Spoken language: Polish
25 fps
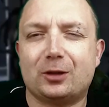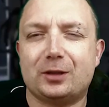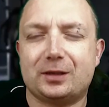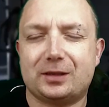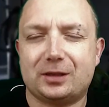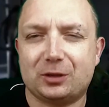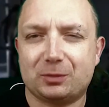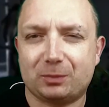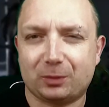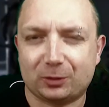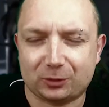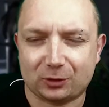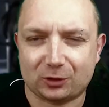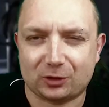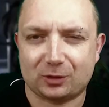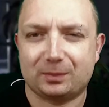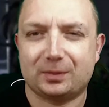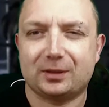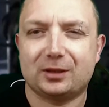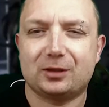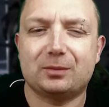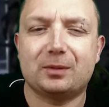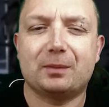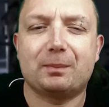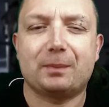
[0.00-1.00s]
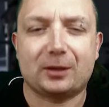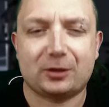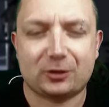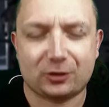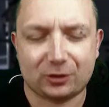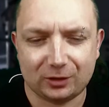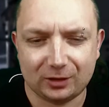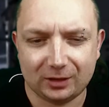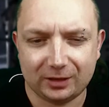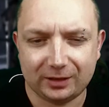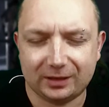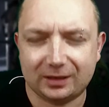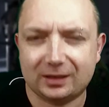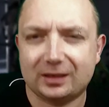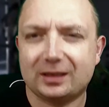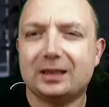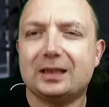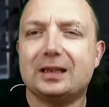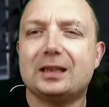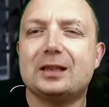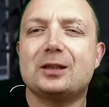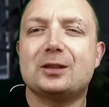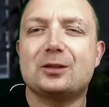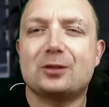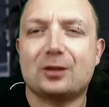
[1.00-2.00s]
istnieć po to, żebyśmy patrzyli
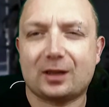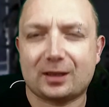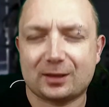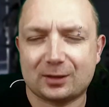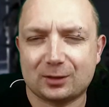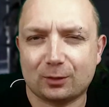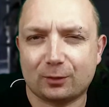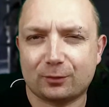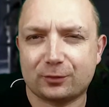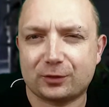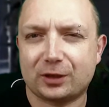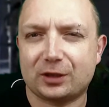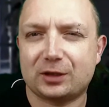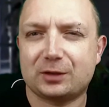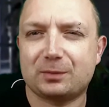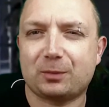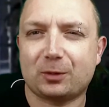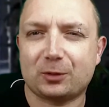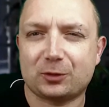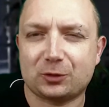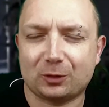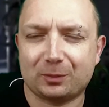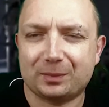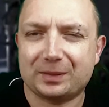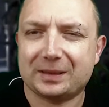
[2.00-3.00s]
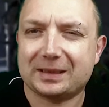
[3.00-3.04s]
coraz nowsze sposoby